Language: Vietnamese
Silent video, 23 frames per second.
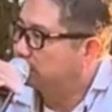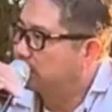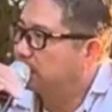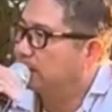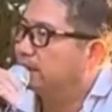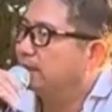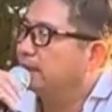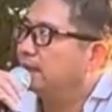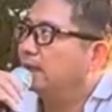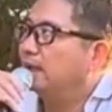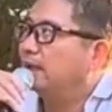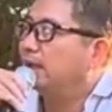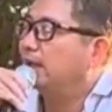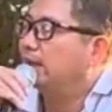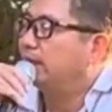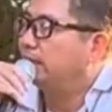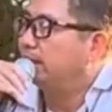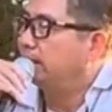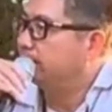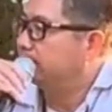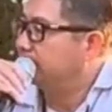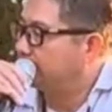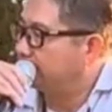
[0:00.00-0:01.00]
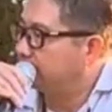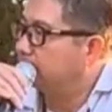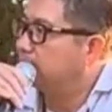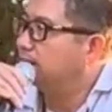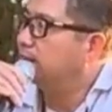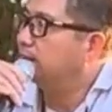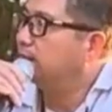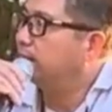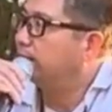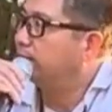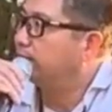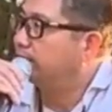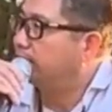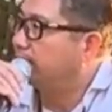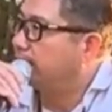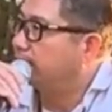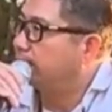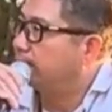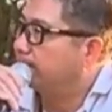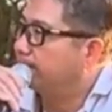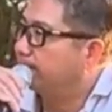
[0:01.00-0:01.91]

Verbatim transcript: thì là ở chỉnh tính theo vậy